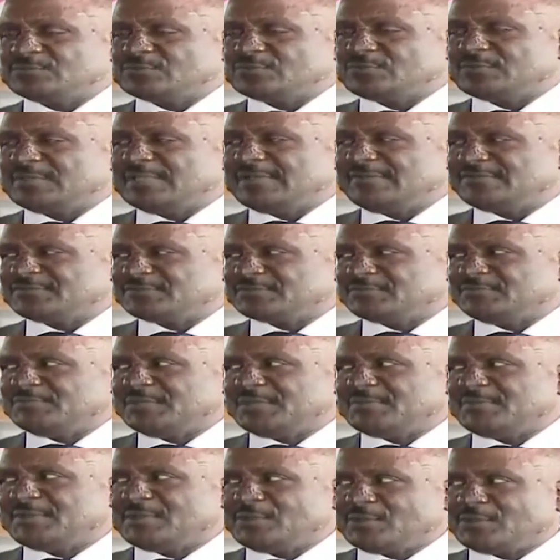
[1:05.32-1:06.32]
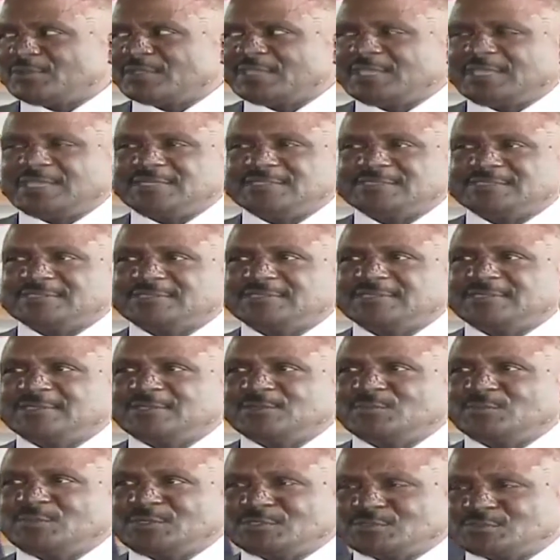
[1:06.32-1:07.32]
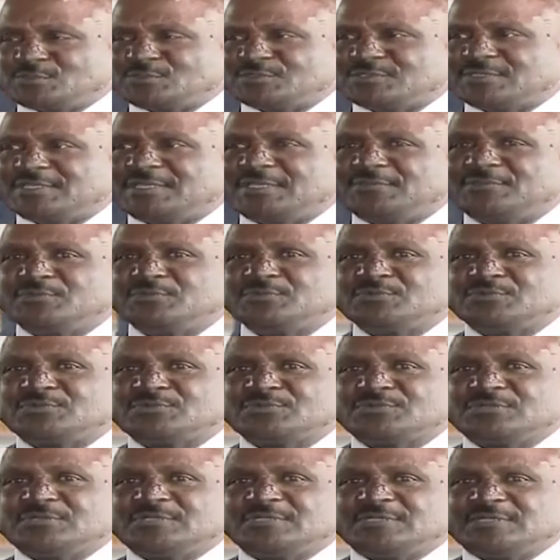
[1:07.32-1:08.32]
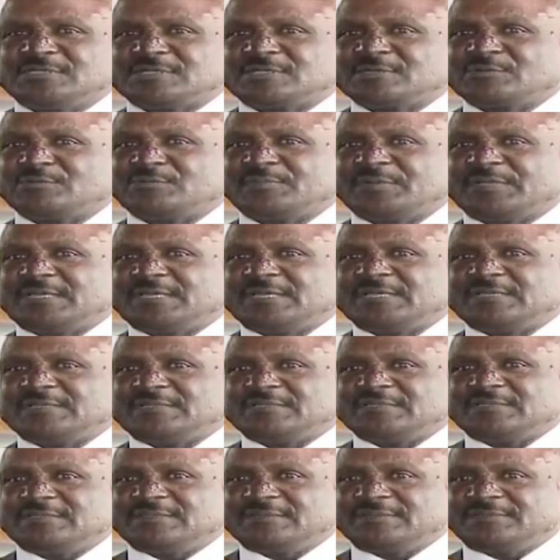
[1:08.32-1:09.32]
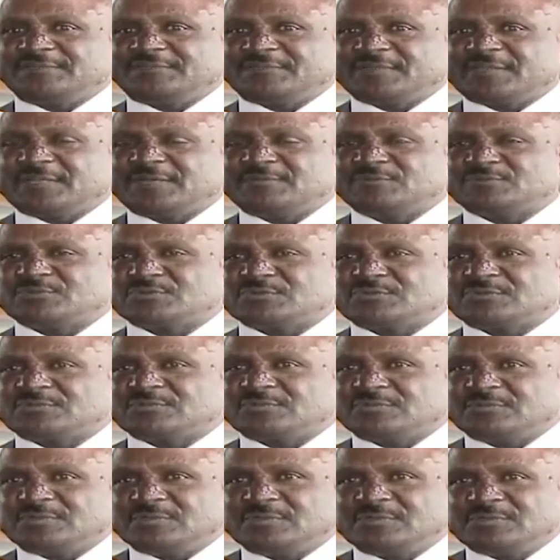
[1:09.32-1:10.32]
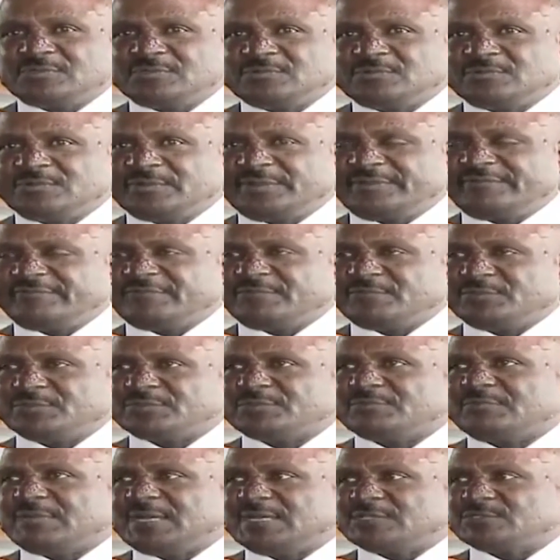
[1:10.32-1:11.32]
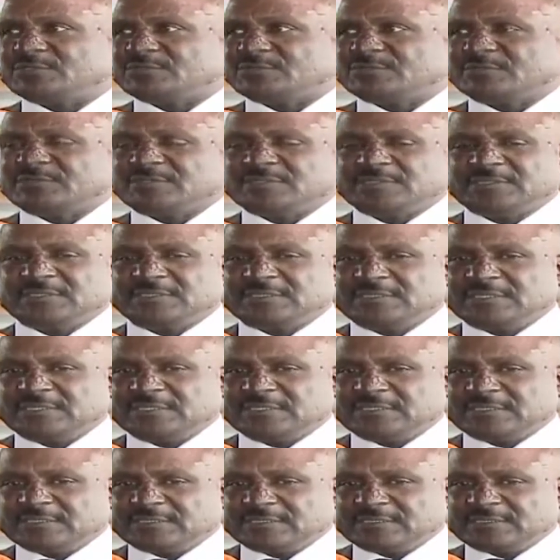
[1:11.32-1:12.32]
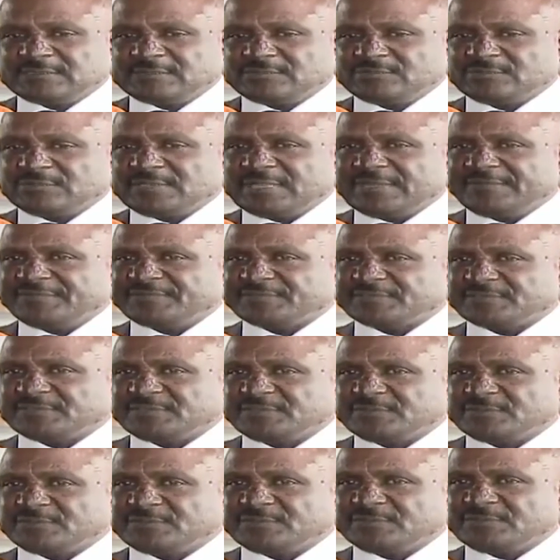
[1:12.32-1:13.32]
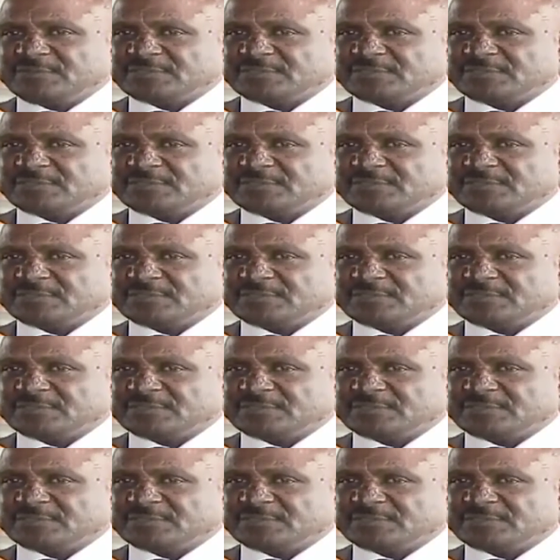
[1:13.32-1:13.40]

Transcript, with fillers: um déficit bem maior que esse, mas conseguimos recuperar e, e ficamos com um nível muito baixo de, de, do déficit do